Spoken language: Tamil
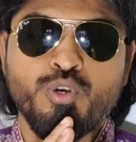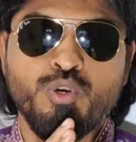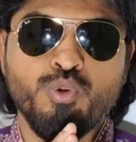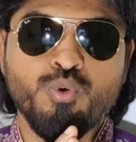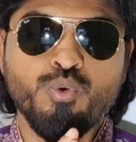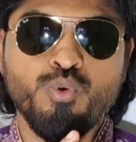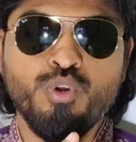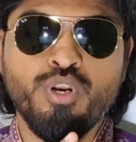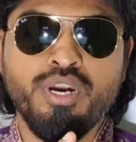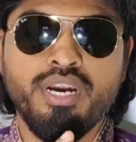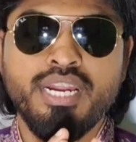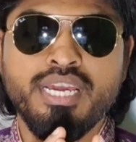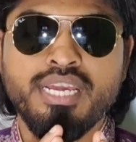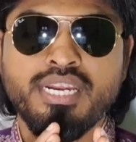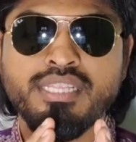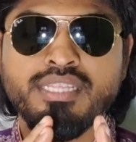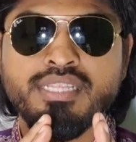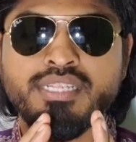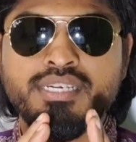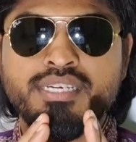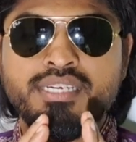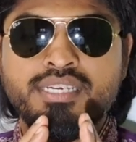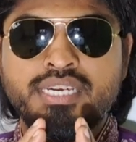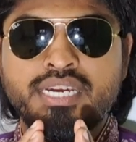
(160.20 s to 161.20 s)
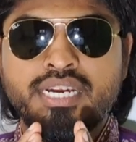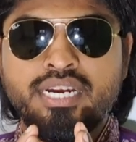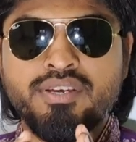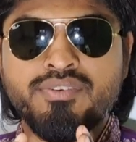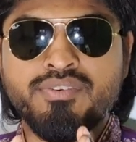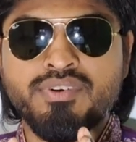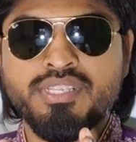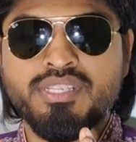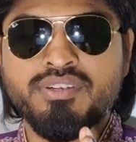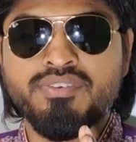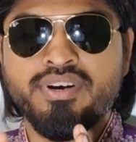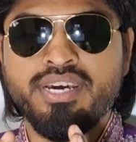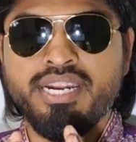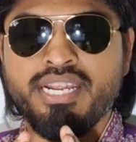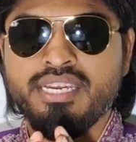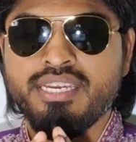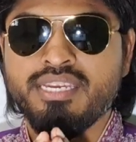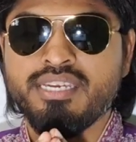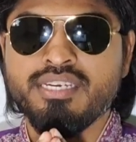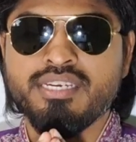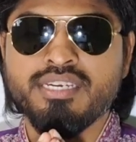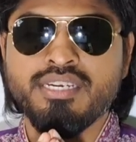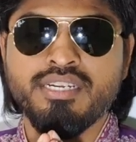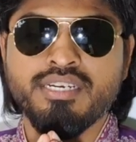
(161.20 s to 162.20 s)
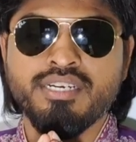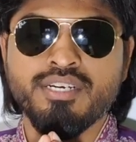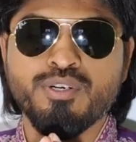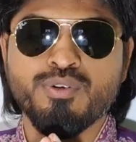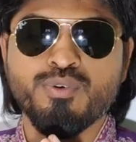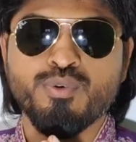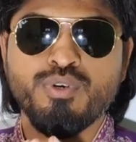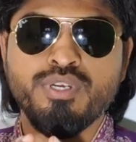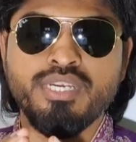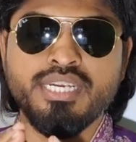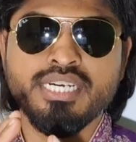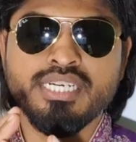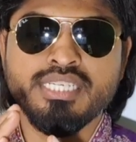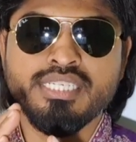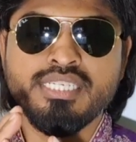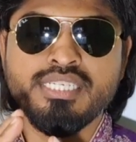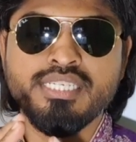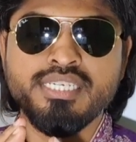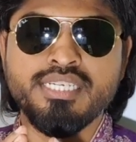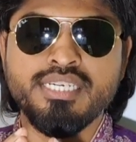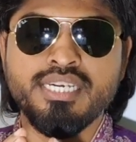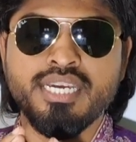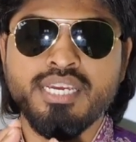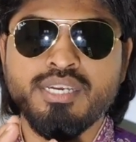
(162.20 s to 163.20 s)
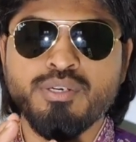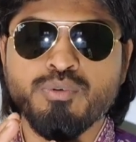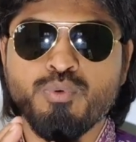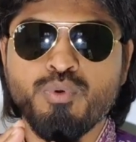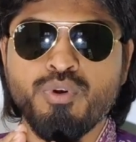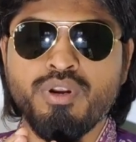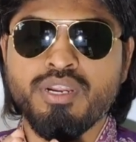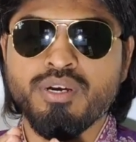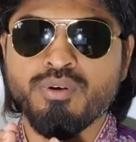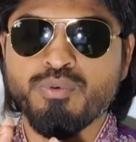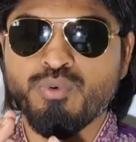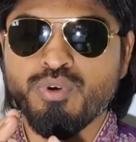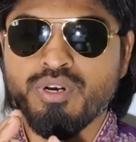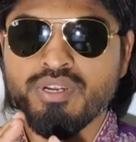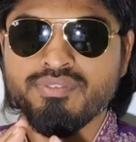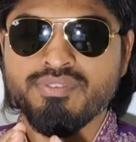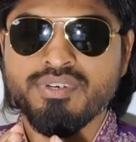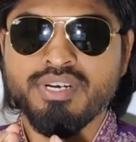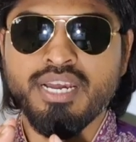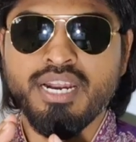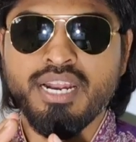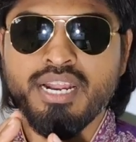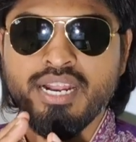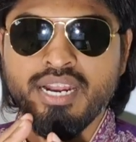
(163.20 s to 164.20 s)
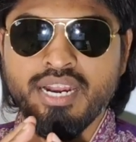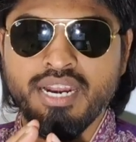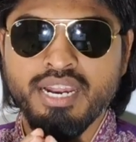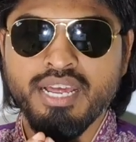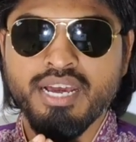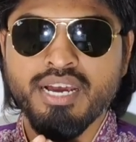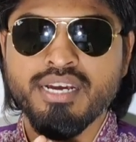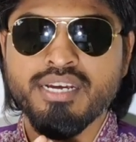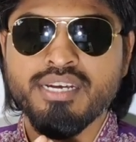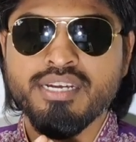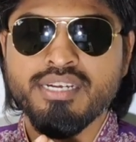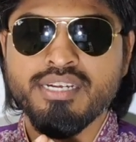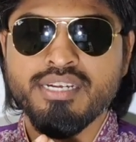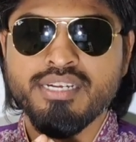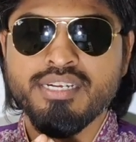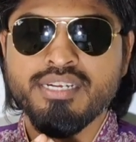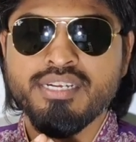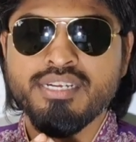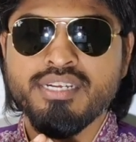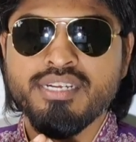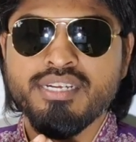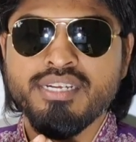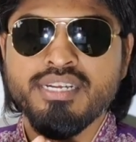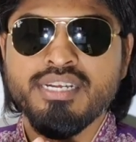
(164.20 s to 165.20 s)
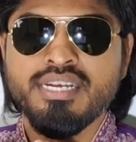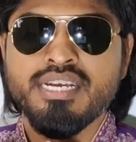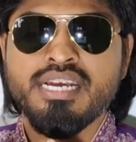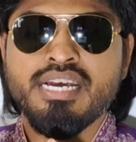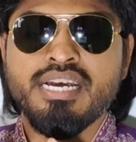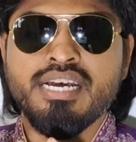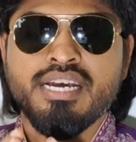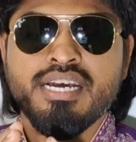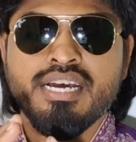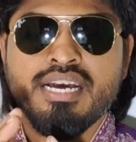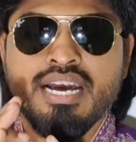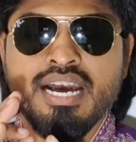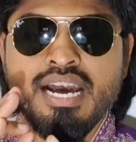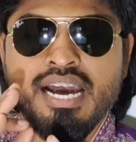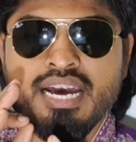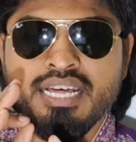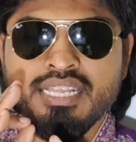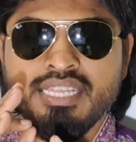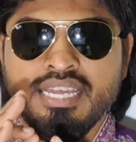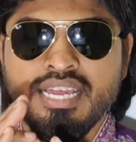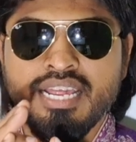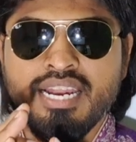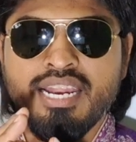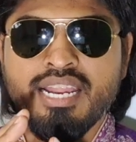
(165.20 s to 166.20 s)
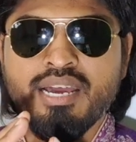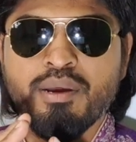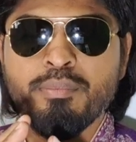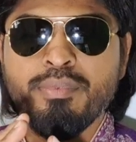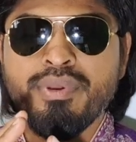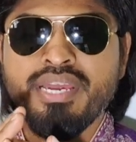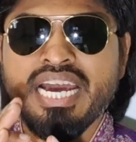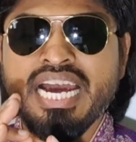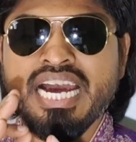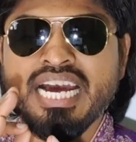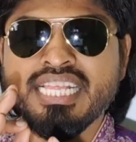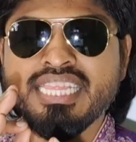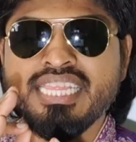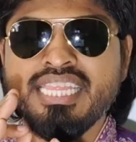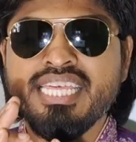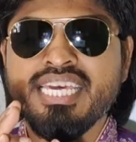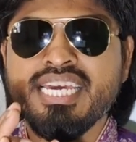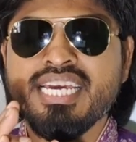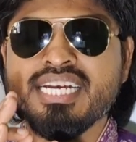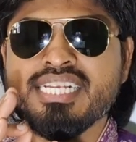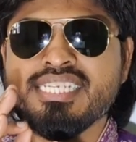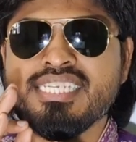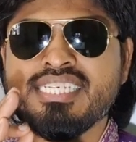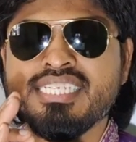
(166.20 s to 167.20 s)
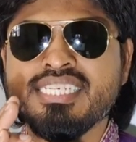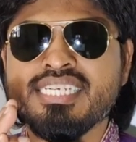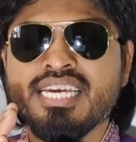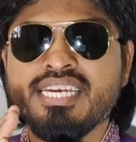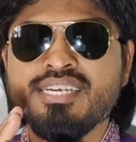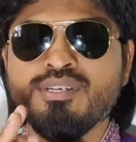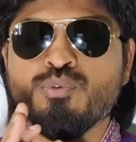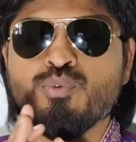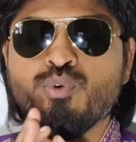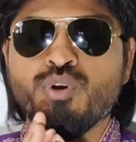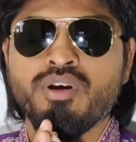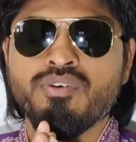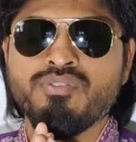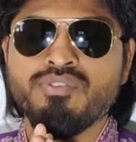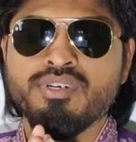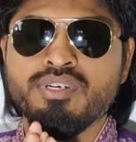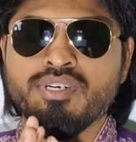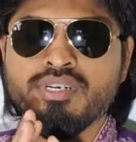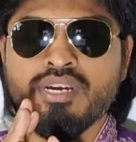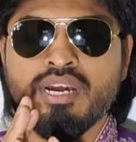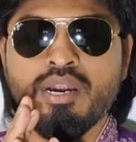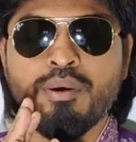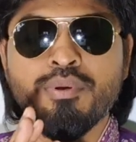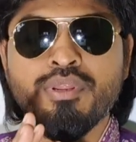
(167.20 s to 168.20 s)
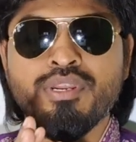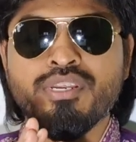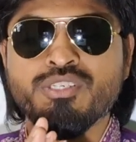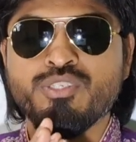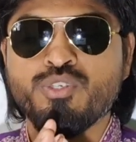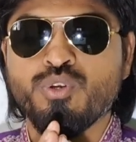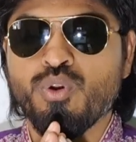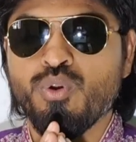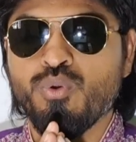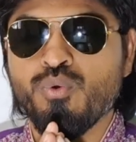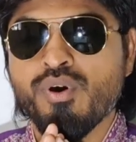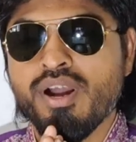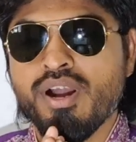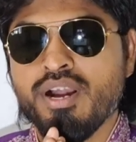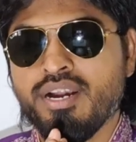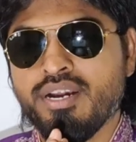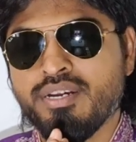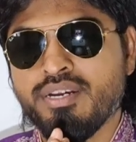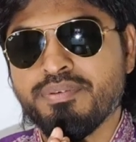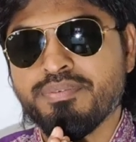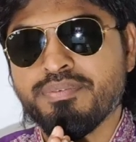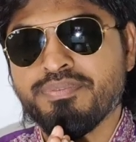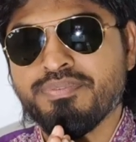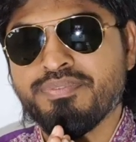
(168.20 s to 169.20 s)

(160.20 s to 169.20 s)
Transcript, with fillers: நூறுலேருந்து எழுபது வரைக்கும் இருக்கக்கூடிய ஜிஐ உள்ள உணவுகள் எல்லாம் அது எல்லாமே அதிக ஜிஐ உணவு அப்படின்னு சொல்லுவாங்க